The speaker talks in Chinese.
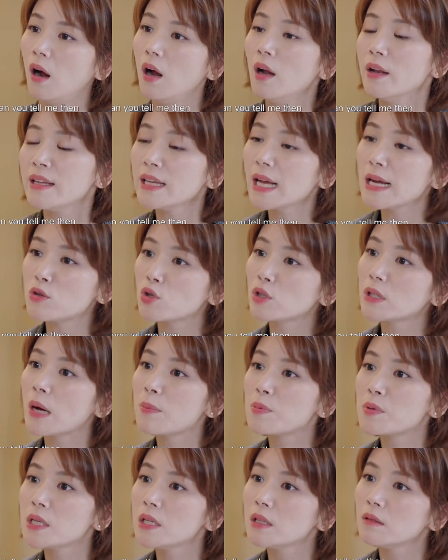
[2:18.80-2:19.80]
你敢说他
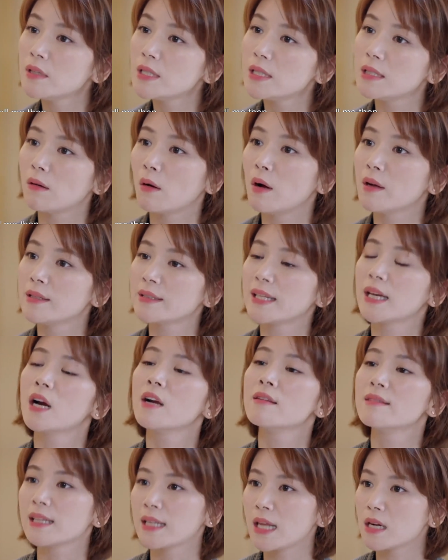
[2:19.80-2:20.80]
不是因为喜欢你才让
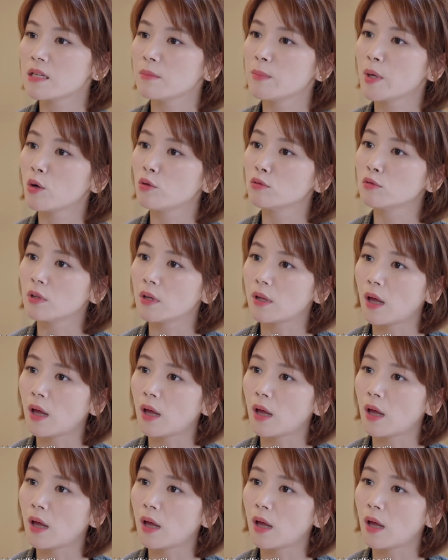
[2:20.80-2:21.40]
你在他身边工作